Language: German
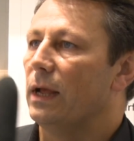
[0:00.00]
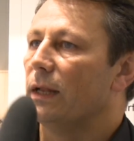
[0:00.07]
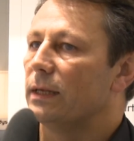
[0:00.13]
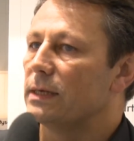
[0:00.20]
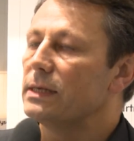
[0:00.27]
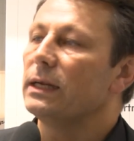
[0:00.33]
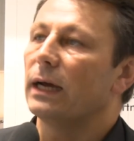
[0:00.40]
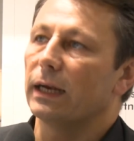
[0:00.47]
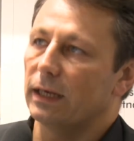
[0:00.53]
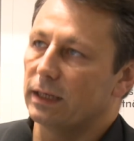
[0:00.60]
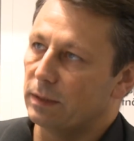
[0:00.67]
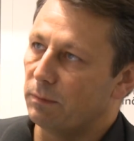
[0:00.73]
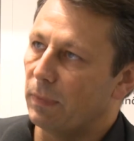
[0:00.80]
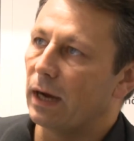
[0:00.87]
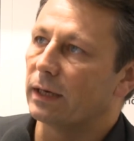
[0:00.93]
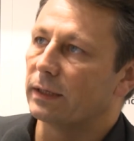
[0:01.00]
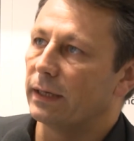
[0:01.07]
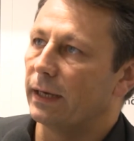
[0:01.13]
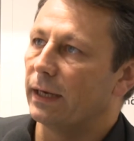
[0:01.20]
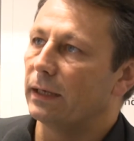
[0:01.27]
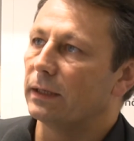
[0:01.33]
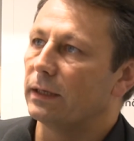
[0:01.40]
Die sind eigentlich im Markt
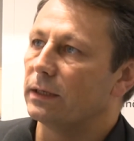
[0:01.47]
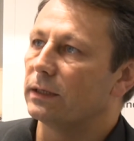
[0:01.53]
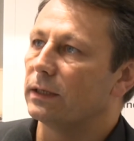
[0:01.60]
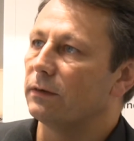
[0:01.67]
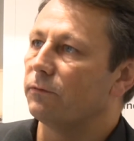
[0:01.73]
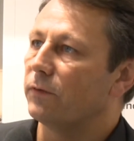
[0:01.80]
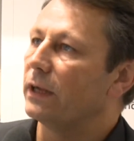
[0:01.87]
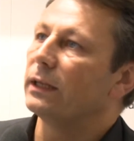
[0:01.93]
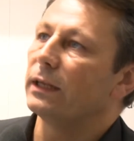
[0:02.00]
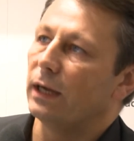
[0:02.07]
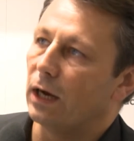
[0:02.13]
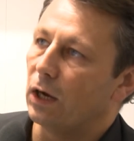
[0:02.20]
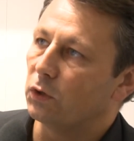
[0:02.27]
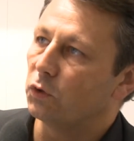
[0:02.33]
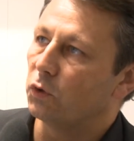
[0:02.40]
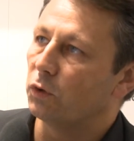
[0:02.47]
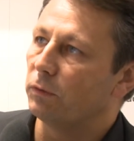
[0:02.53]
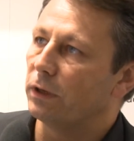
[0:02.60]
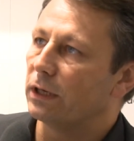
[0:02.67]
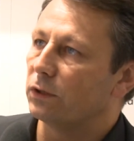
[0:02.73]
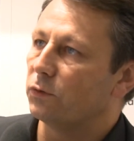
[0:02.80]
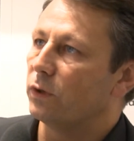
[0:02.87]
erhältlich. Der Ventilator
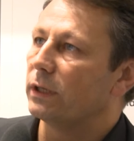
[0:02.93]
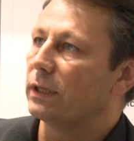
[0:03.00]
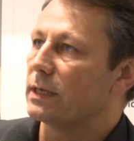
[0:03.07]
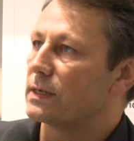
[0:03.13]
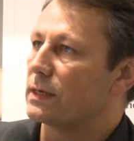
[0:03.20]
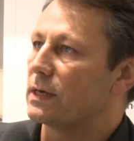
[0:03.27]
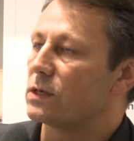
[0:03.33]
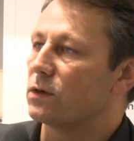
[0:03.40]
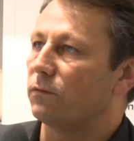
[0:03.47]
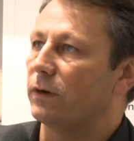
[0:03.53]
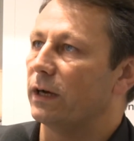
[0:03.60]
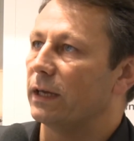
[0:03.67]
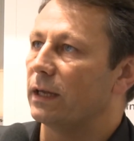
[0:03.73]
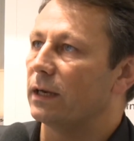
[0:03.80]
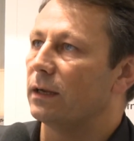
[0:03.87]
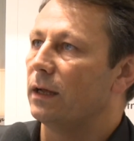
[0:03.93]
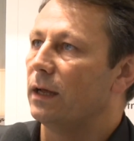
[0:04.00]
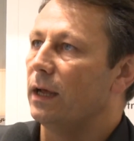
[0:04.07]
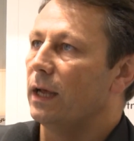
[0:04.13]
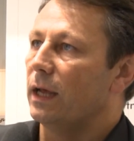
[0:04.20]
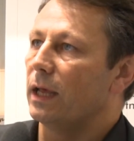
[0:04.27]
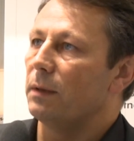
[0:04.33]
wird natürlich die Saison feiern
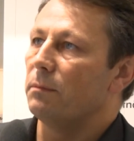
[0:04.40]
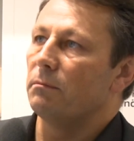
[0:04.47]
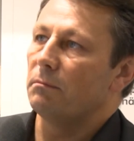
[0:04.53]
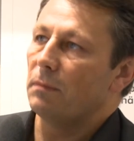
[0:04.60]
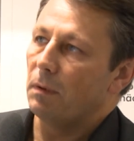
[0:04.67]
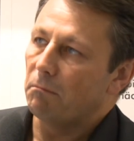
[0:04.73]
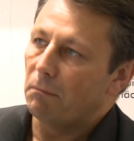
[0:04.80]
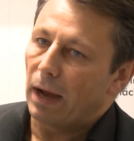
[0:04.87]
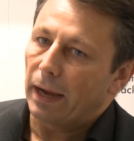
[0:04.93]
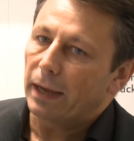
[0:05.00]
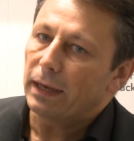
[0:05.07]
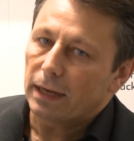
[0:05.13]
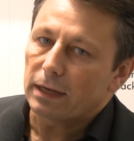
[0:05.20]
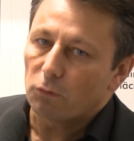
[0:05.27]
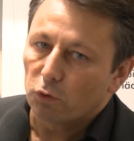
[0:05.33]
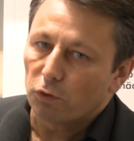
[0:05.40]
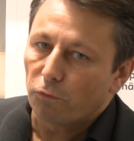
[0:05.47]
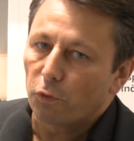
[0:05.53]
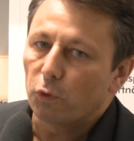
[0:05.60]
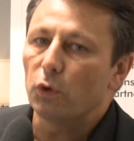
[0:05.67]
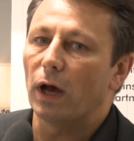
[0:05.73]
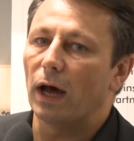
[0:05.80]
im Mai oder
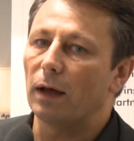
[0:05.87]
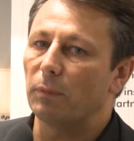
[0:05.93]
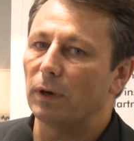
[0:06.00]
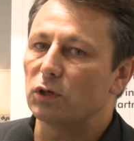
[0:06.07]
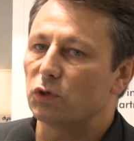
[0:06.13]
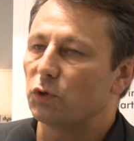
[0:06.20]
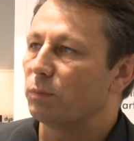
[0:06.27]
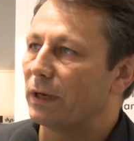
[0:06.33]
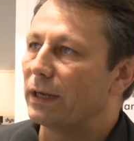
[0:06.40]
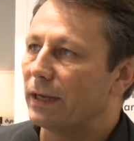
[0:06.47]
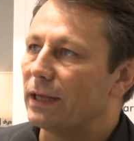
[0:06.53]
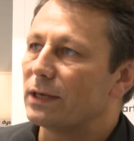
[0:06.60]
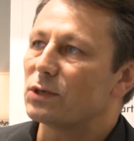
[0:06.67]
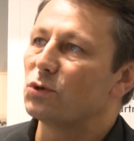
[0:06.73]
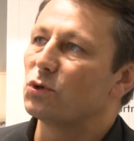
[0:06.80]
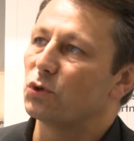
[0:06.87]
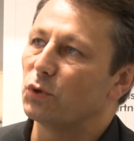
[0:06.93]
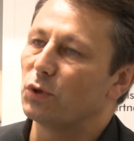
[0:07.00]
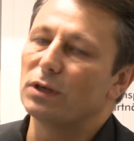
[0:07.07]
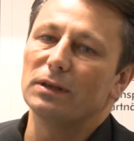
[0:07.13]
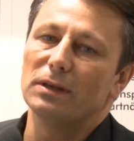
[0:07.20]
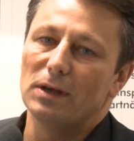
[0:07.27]
Frühjahr bei, bei den ersten
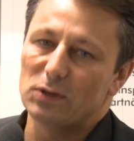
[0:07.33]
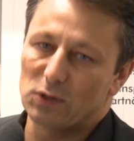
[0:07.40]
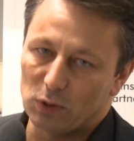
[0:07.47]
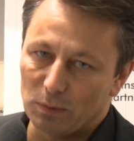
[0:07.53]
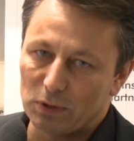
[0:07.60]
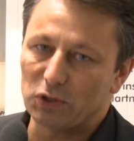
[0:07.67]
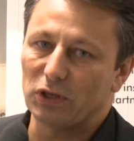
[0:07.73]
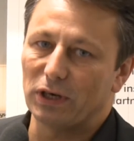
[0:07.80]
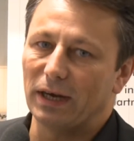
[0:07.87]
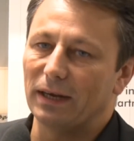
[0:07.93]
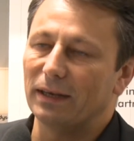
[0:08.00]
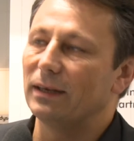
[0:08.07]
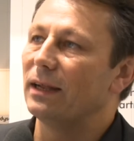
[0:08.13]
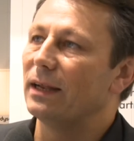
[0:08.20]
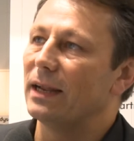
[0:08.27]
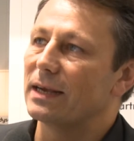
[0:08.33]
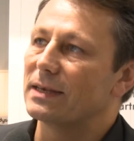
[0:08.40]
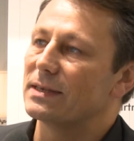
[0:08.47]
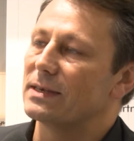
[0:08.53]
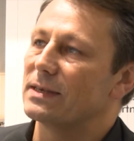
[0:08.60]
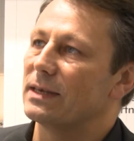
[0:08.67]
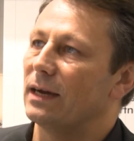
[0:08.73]
schönen Sommerstrahlen
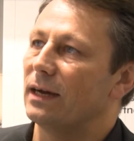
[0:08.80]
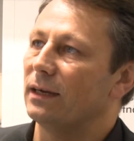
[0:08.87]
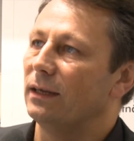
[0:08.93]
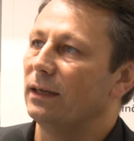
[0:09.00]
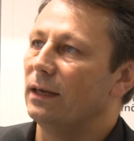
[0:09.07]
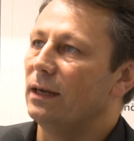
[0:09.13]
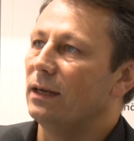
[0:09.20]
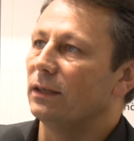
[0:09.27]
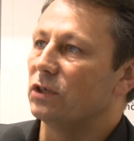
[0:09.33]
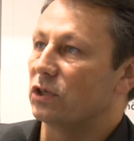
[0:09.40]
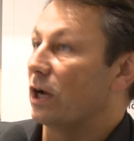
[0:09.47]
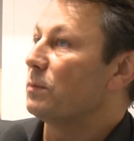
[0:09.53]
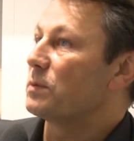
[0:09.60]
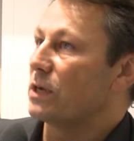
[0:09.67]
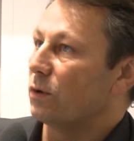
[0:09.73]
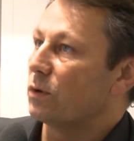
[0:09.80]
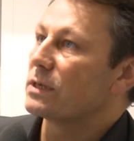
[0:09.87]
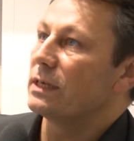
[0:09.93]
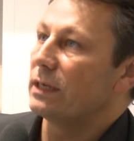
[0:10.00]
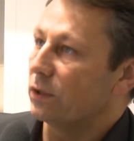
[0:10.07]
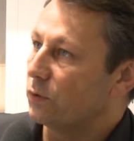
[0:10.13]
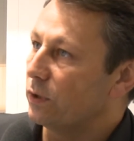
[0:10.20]
nächstes Jahr. Die Staubsauger
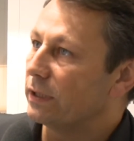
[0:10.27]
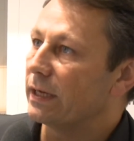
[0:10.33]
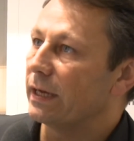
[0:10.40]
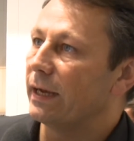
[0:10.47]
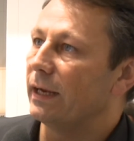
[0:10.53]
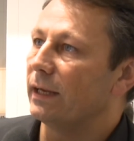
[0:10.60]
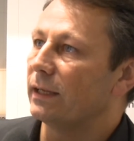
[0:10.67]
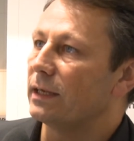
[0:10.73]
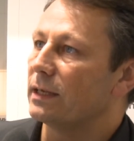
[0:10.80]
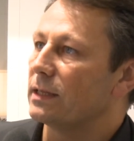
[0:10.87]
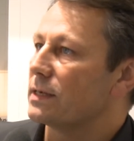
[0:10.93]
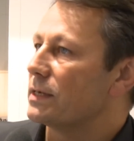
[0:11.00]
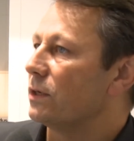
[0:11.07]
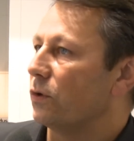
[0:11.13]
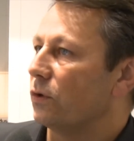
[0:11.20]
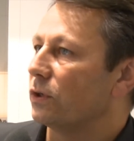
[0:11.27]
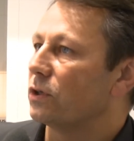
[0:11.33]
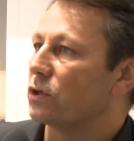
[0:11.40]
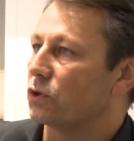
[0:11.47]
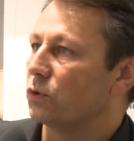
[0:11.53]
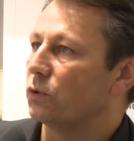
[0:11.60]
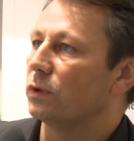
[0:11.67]
sind natürlich erhältlich, die sind
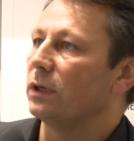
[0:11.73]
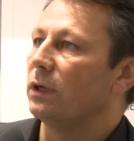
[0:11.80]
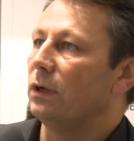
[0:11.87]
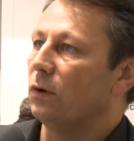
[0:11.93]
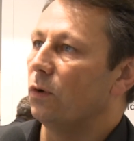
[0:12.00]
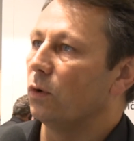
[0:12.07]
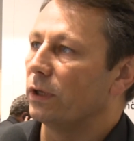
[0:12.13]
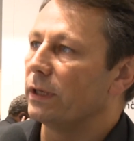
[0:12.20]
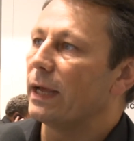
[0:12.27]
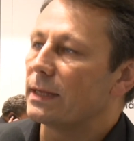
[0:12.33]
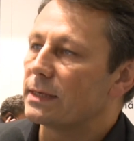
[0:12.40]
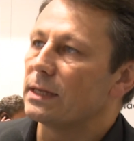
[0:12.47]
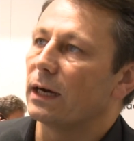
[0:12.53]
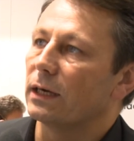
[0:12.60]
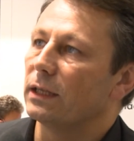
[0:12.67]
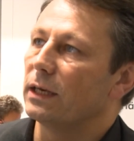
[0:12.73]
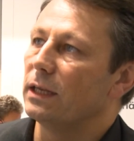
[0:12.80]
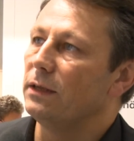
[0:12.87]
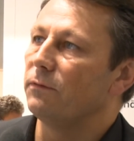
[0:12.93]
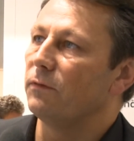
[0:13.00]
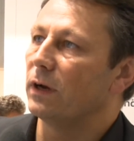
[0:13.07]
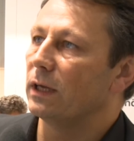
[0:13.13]
heute schon oder jetzt nach der
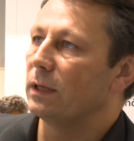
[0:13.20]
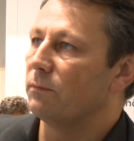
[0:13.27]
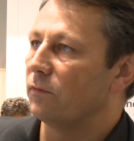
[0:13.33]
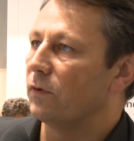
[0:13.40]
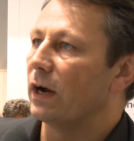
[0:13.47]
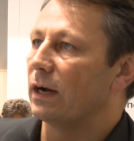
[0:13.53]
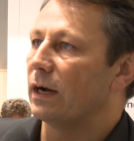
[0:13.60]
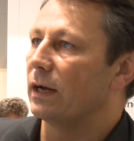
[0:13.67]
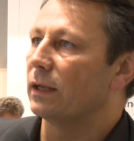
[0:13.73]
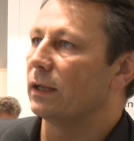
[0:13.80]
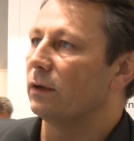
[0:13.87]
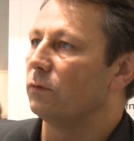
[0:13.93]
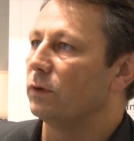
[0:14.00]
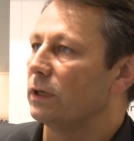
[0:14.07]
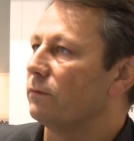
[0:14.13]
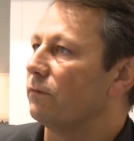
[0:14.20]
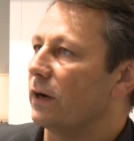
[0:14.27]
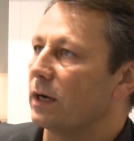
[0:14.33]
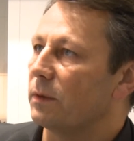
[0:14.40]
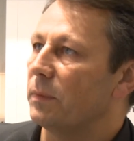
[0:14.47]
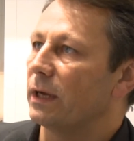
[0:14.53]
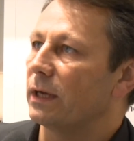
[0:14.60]
IFA im Fachhandel und in
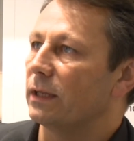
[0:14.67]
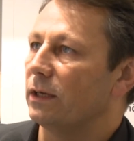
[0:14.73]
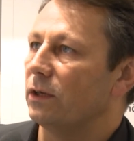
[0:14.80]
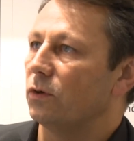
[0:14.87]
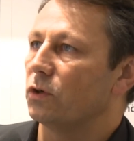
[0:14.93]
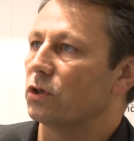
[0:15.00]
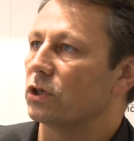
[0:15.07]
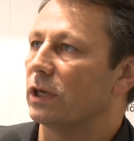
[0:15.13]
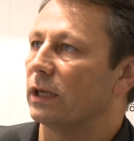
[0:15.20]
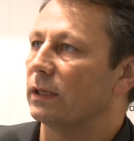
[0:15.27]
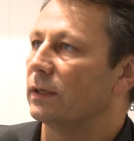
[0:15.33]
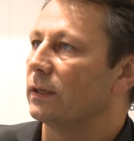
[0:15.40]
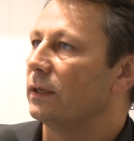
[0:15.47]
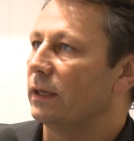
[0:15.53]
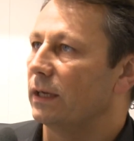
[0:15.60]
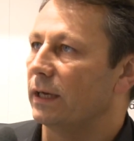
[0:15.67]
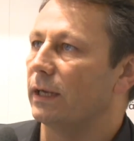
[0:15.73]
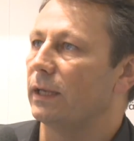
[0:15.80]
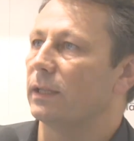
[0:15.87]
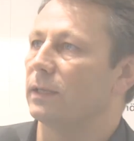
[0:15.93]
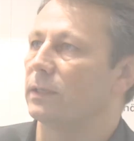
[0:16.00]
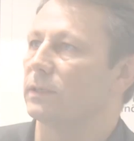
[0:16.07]
Fachmärkten in Deutschland
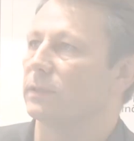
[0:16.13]
erhältlich.